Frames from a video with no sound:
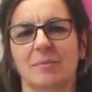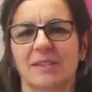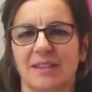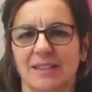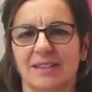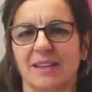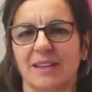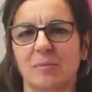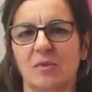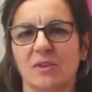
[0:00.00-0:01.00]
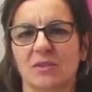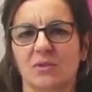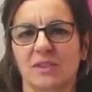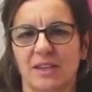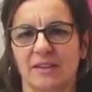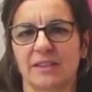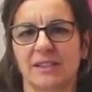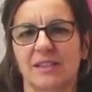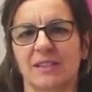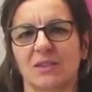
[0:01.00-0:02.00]
Mais ces désagréments associés à la
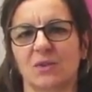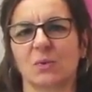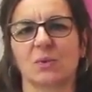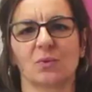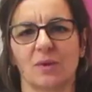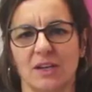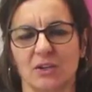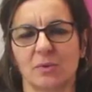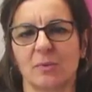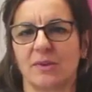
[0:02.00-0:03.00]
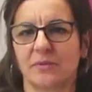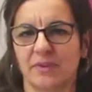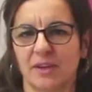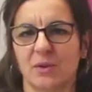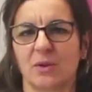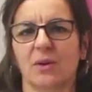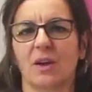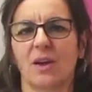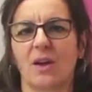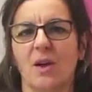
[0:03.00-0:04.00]
vaccination sont largement inférieurs
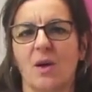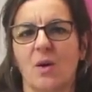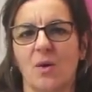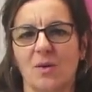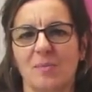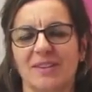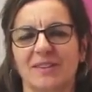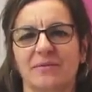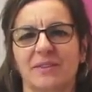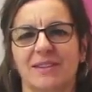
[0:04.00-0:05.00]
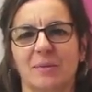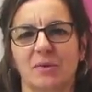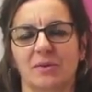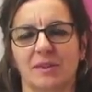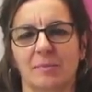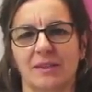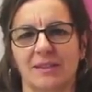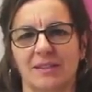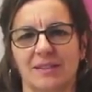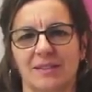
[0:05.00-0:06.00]
aux bénéfices apportés par
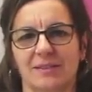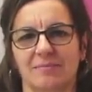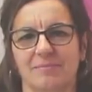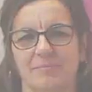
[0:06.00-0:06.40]
celle-ci.